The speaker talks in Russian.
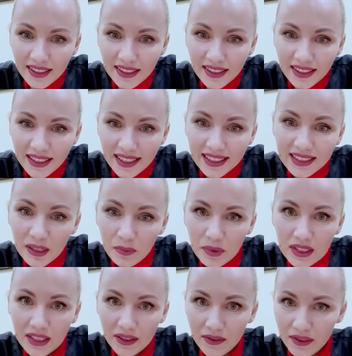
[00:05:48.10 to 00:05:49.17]
Рада
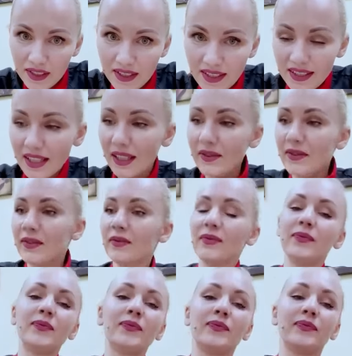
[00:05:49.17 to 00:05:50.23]
меня видеть, да?
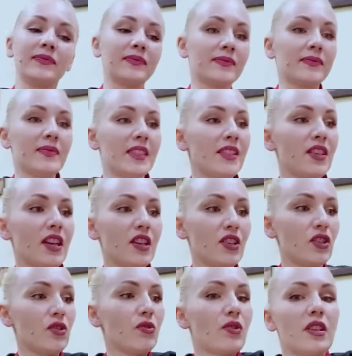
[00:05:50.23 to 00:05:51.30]
Я
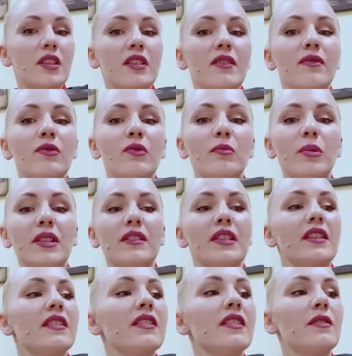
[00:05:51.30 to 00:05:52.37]
еще раз, ну,
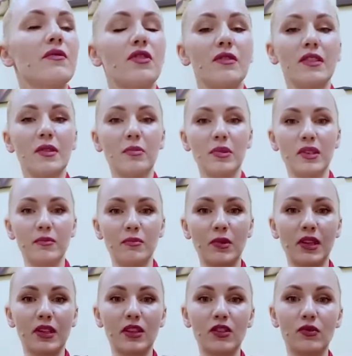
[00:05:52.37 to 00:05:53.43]
присоединившись, а
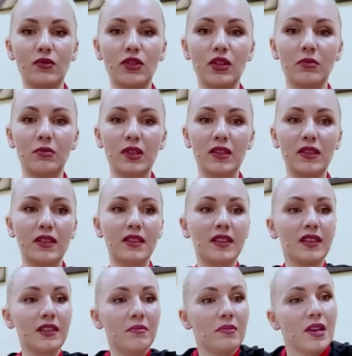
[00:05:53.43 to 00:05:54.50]
покажу, чем мы здесь
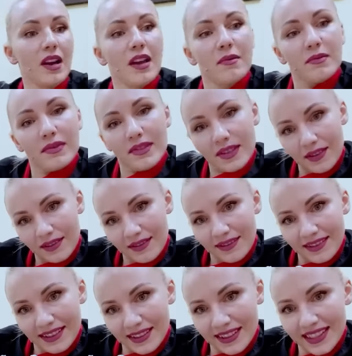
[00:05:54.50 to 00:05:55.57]
занимаемся.
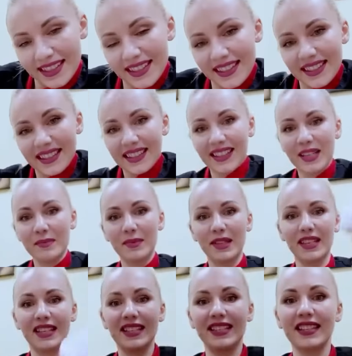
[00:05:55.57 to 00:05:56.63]
Смотрите, какая
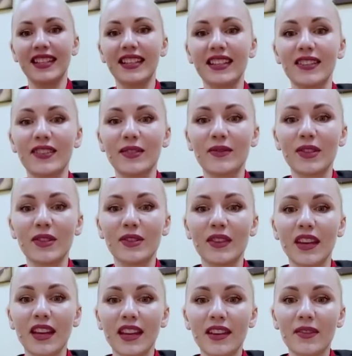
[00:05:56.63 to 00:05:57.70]
прелесть, да? Это ж...
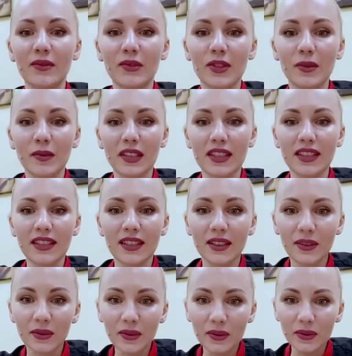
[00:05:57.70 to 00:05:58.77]
Вот, смотрите,
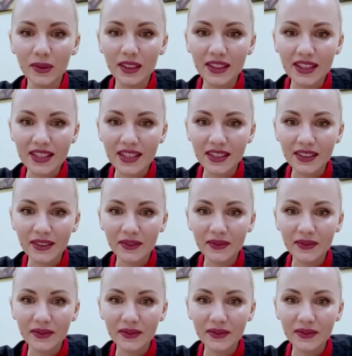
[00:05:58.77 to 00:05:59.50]
какой куличик.